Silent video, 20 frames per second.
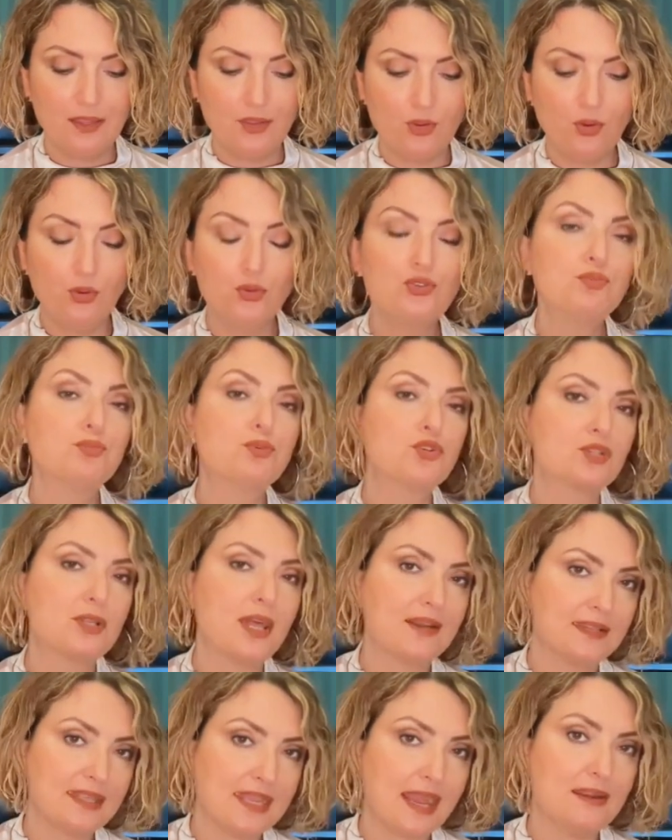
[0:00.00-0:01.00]
Önce
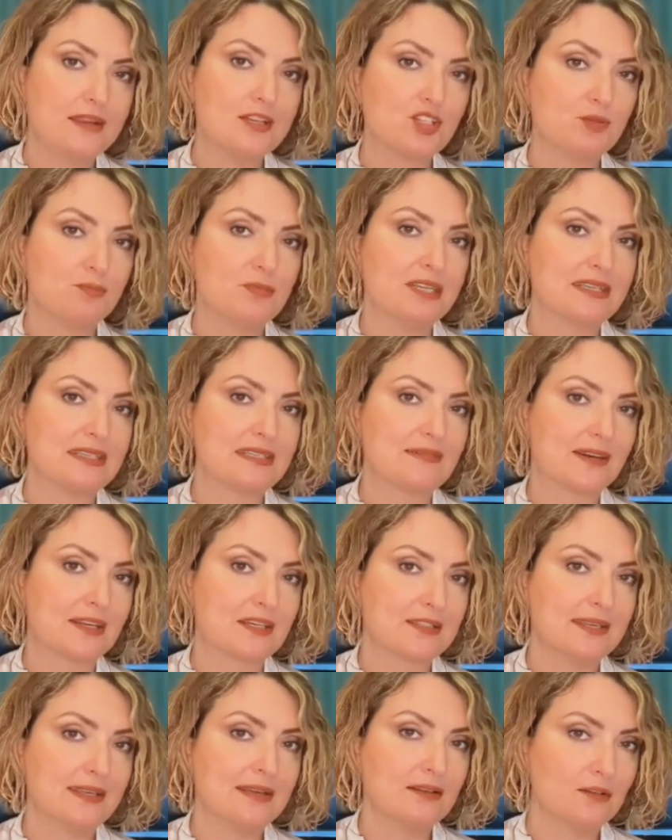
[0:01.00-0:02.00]
burçlarda yerleşimleriniz
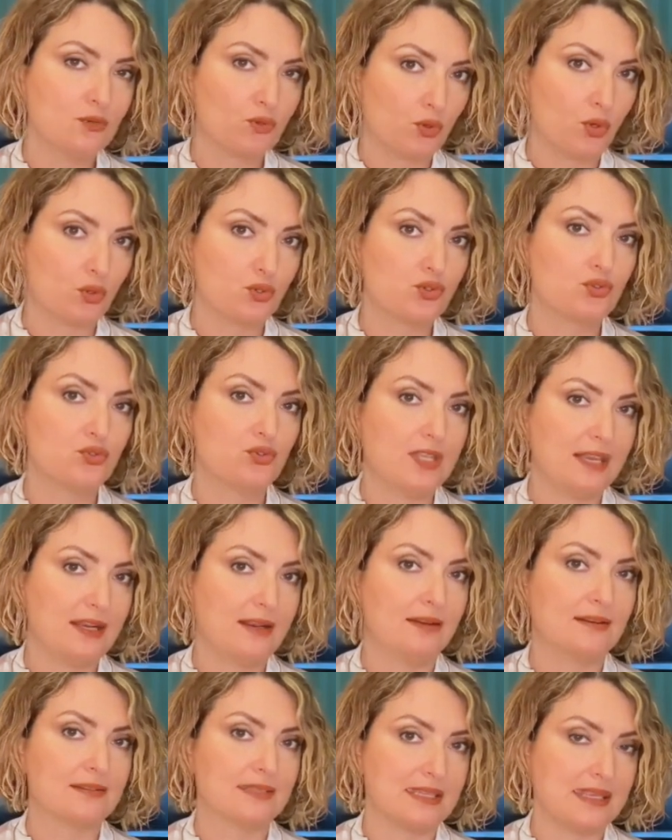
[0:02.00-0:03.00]
varsa koç,
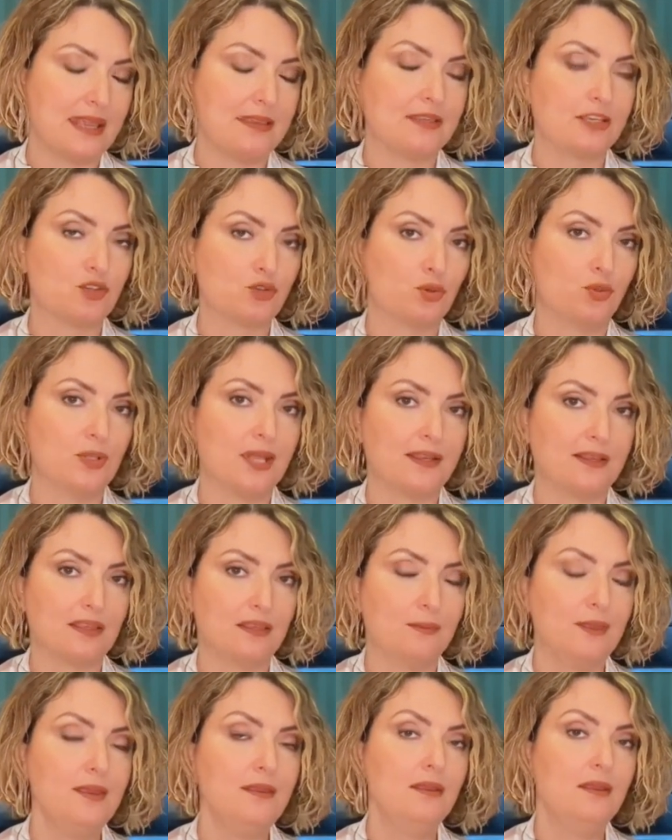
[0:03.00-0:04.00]
terazi, yengeç, oğlak
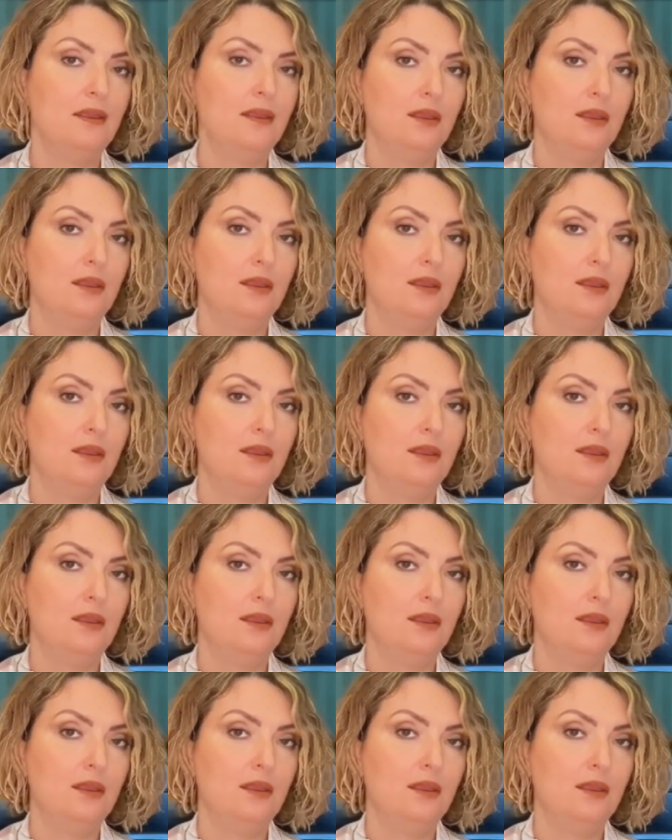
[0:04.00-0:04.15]
gibi